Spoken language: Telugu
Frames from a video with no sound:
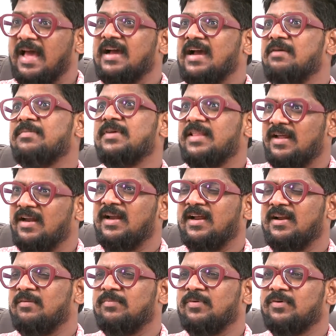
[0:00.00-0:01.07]
నాకు అమ్మిది నేను
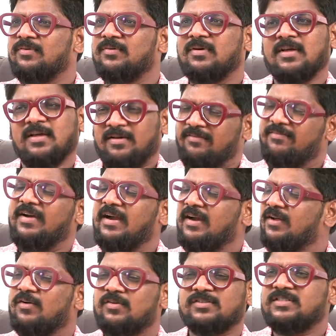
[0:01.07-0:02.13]
లేనప్పుడు
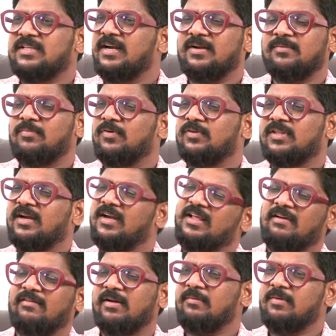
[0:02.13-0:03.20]
ఫ్రెండ్గా వస్తేంటి పోతే
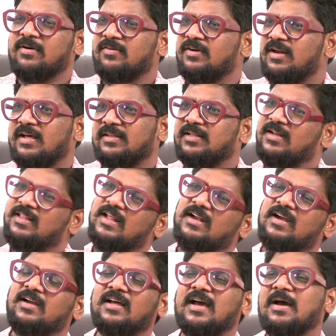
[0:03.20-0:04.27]
ఎవరేమనుకుంటే నాకు తెలియదు
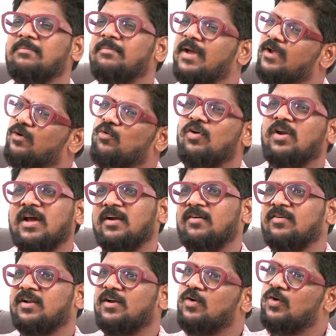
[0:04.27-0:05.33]
అన్నట్టుగా అబ్బాయి
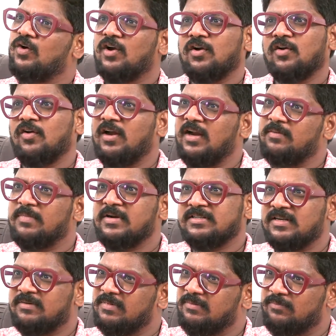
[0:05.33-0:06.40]
కూల్గానే ఉంటాడు నోట్లో నోరు లేని
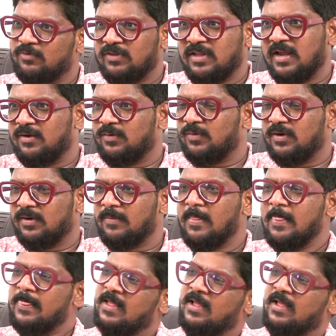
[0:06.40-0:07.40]
మనిషిని మనం ముందే అనుకున్నాం